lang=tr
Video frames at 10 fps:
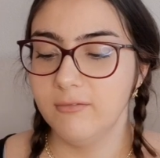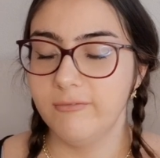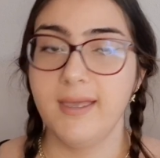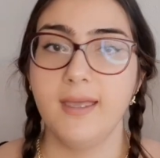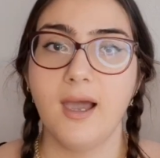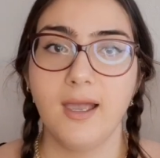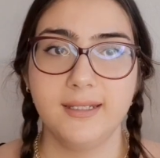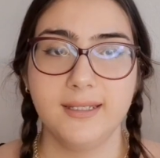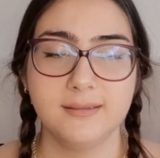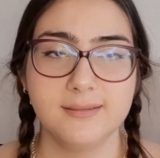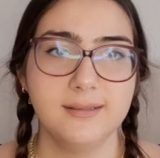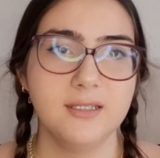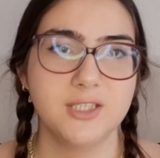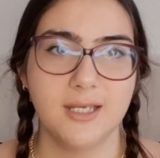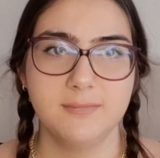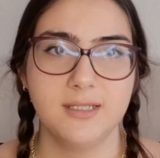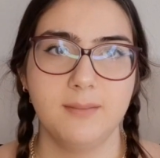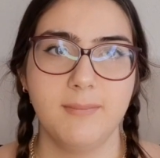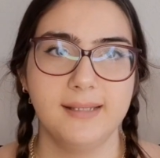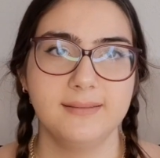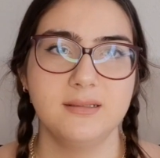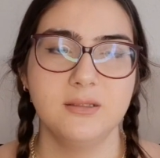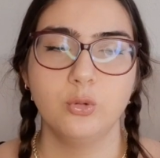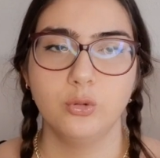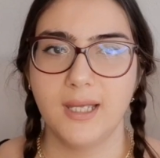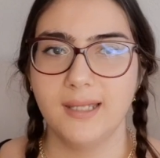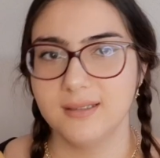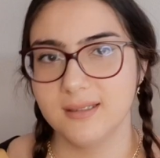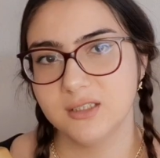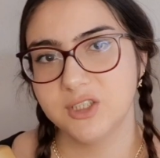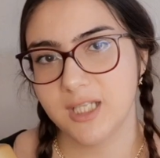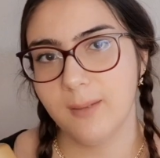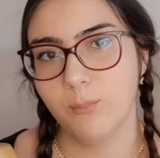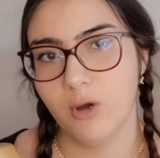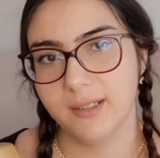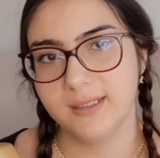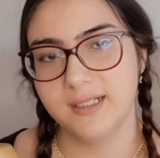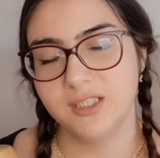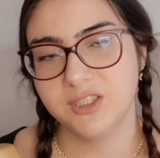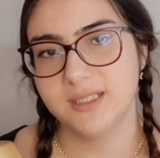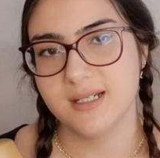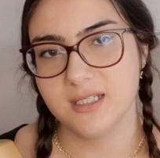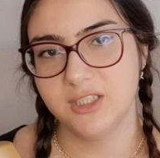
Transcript: Ve ayrıyetten de çam terebentini kullandığınız şampuanların içine,